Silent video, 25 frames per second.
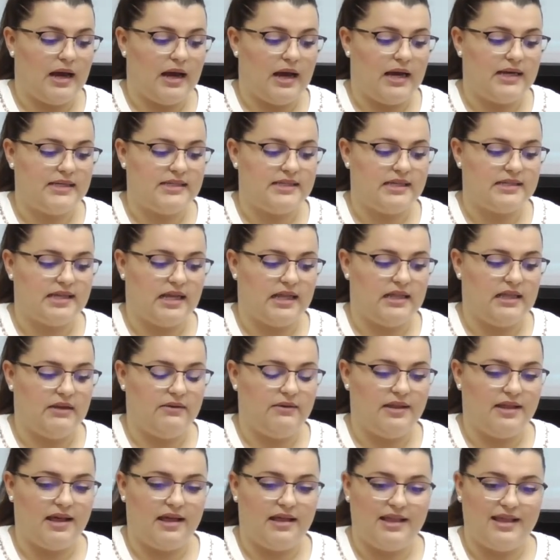a esas
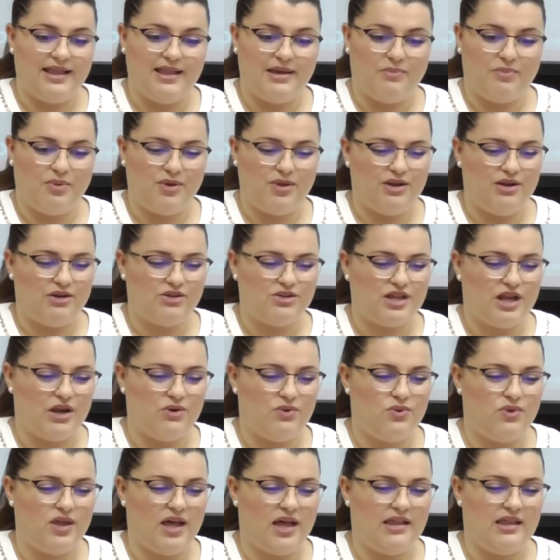actividades después de los
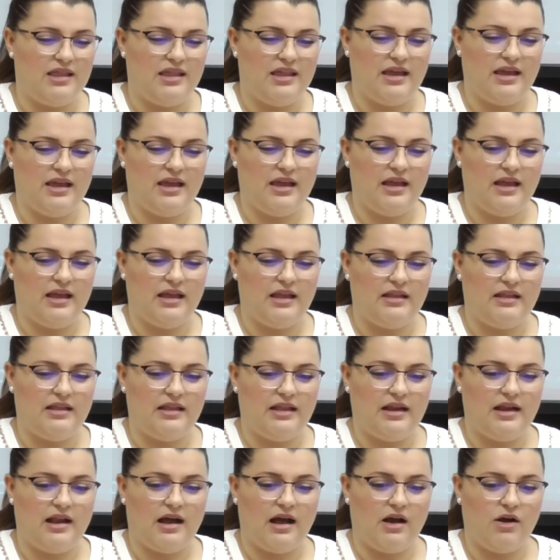saludos de,
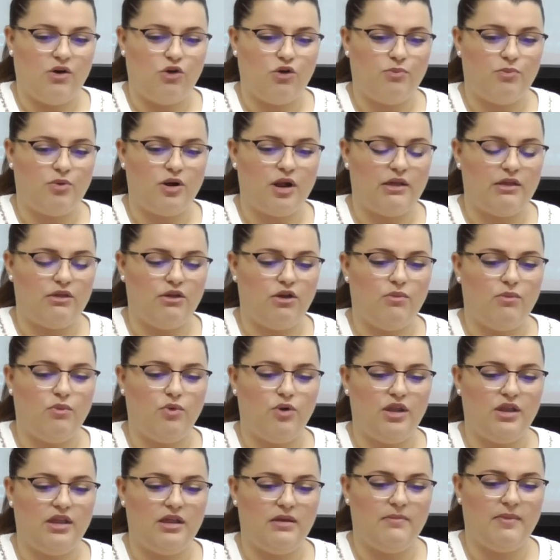la Corporación
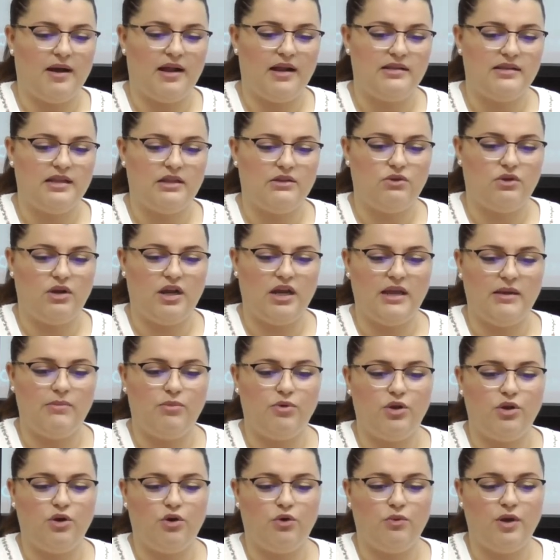Municipal, tanto el
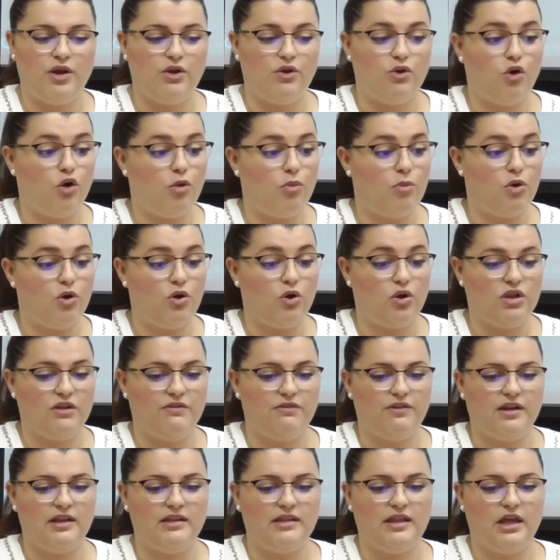equipo de gobierno como los
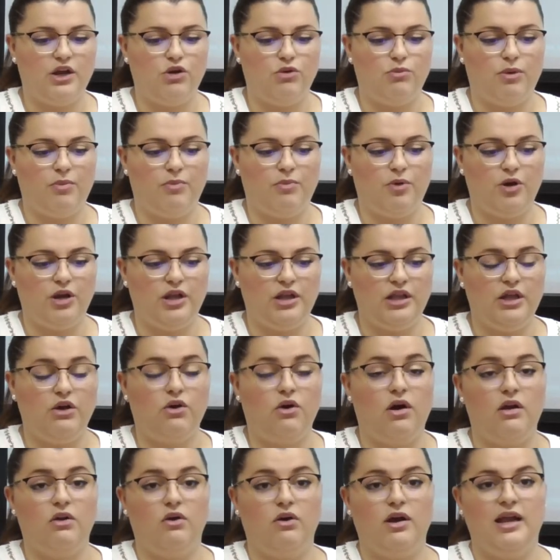diferentes grupos
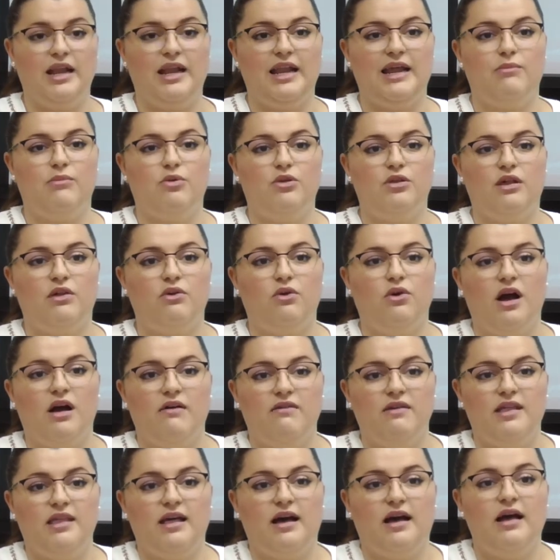políticos a los que le hemos dado
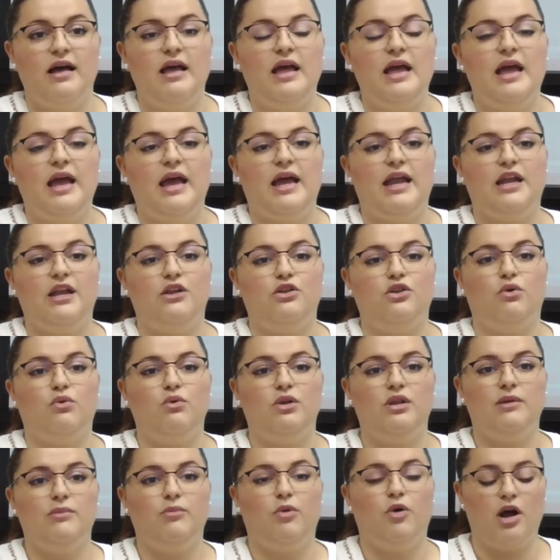cabida en estos
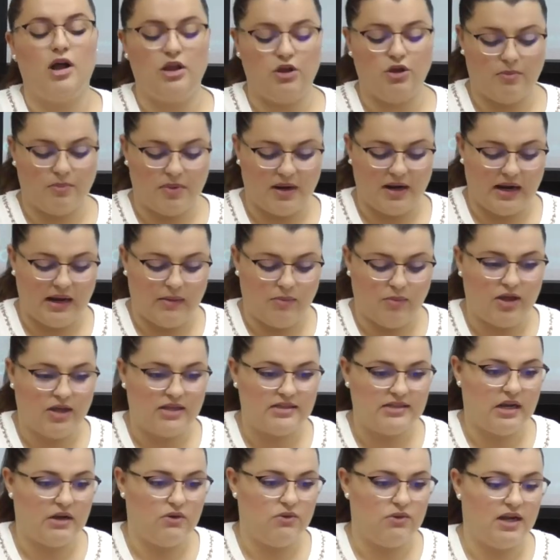últimos años para que
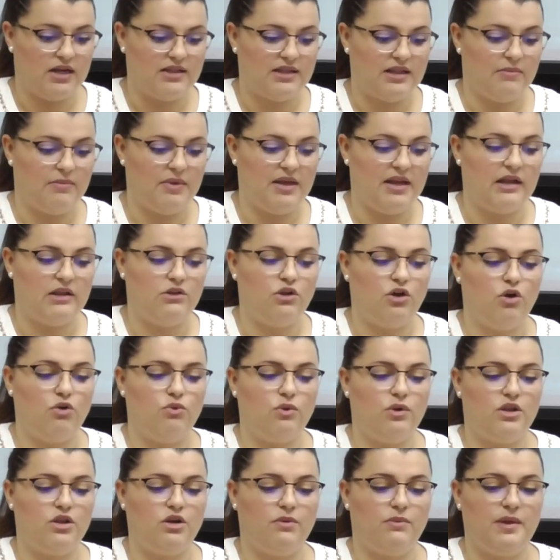puedan saludar también a todos
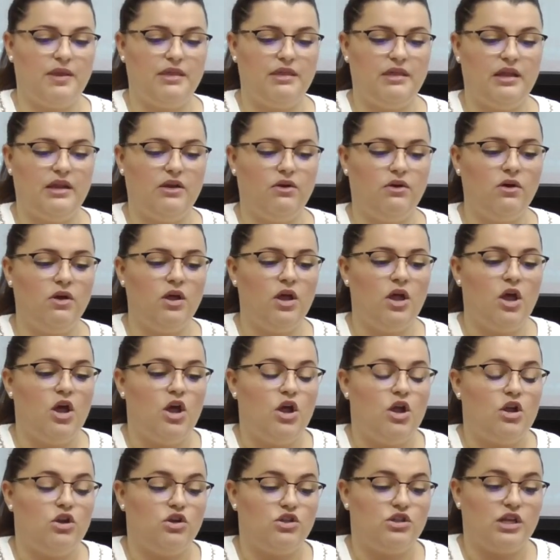nuestros vecinos.
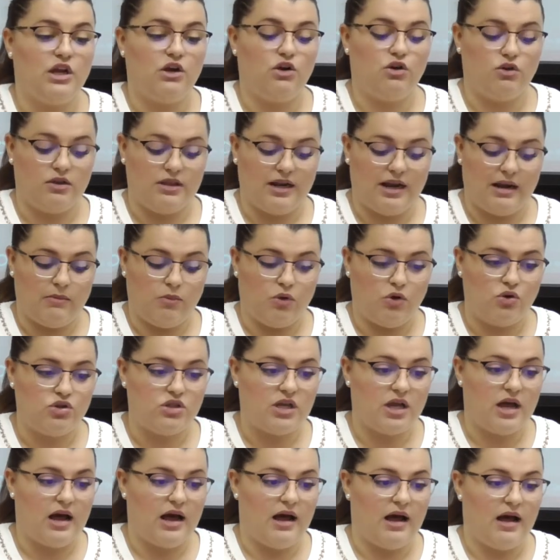Nos
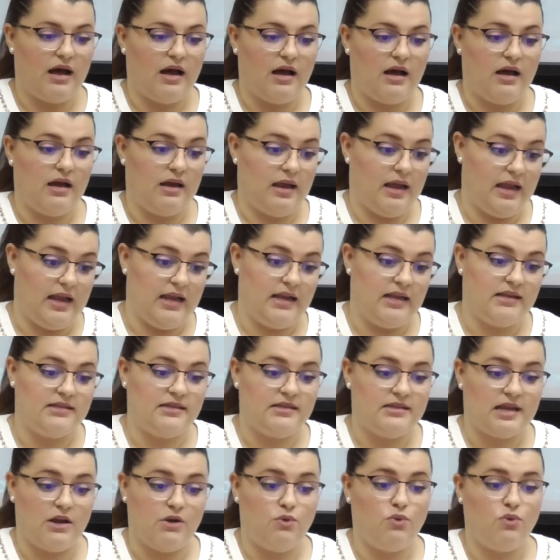encontramos a el
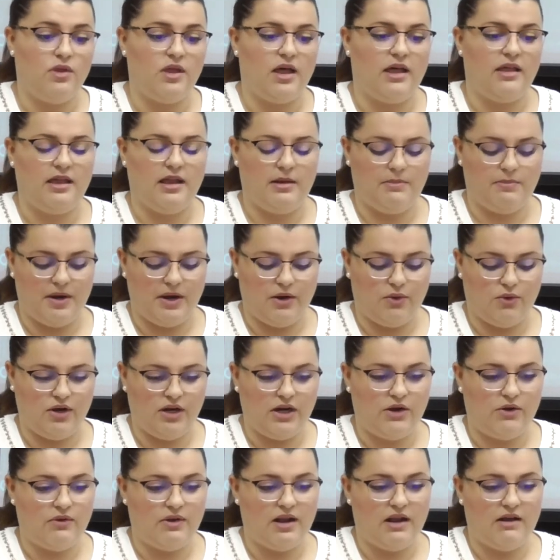saluda del
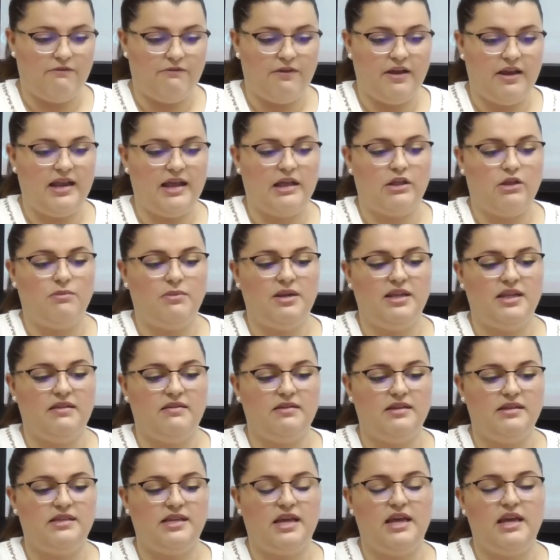pregonero de la feria
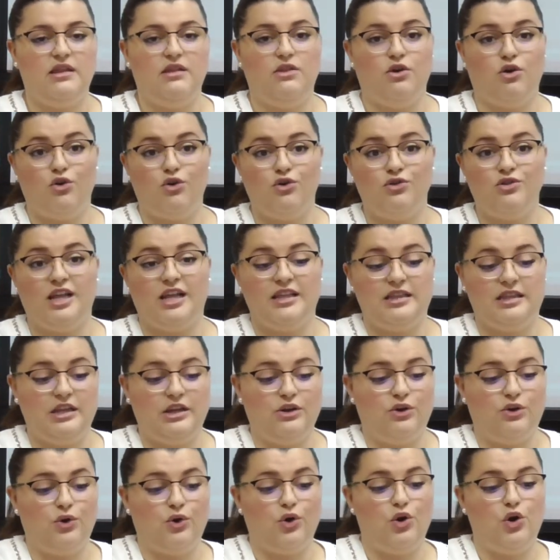2016, don
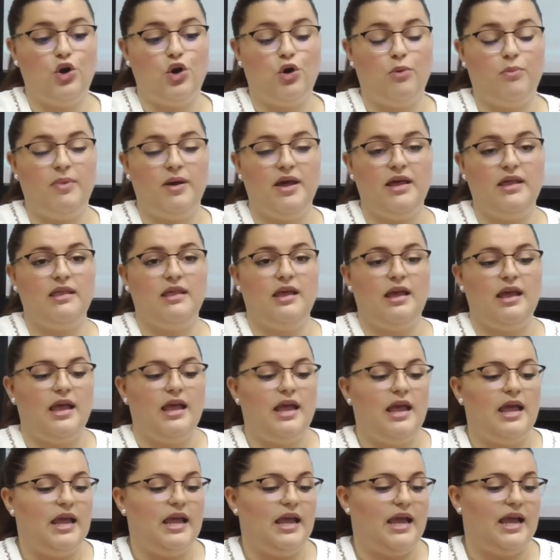Constantino López,
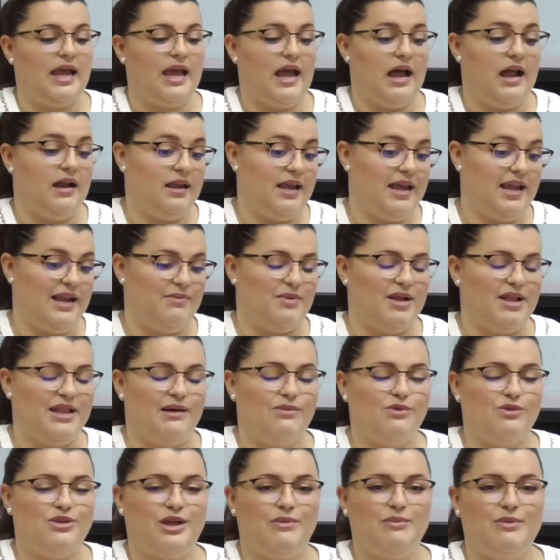al que le
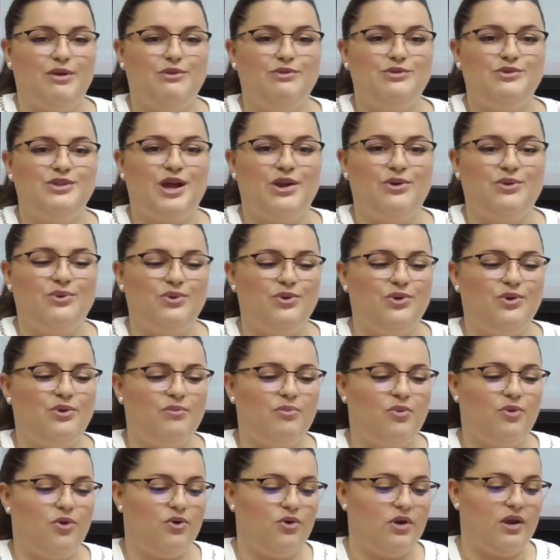mandamos también un
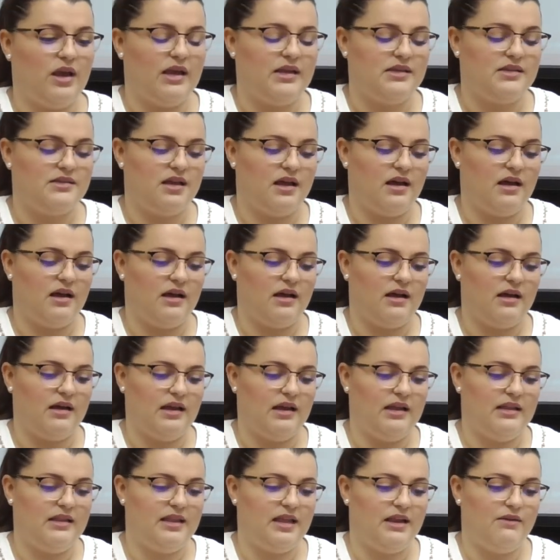saludo por esa
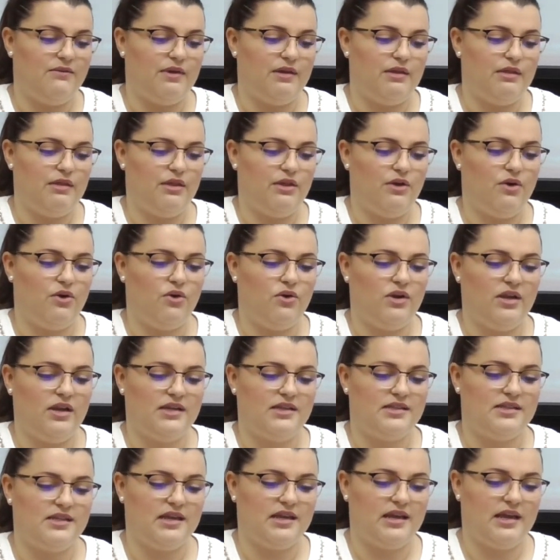intervención y
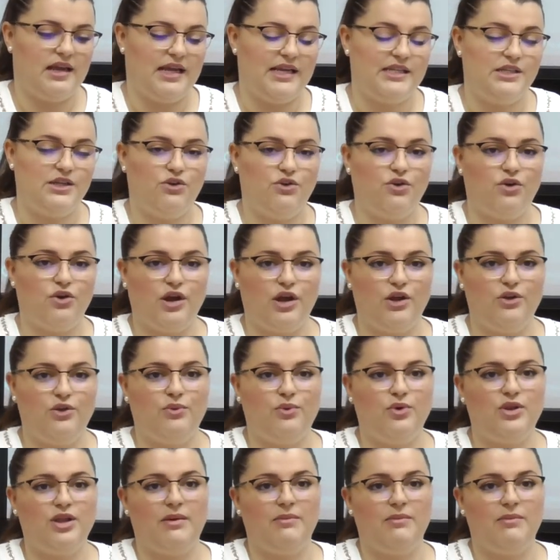ese, ese honor que tuvo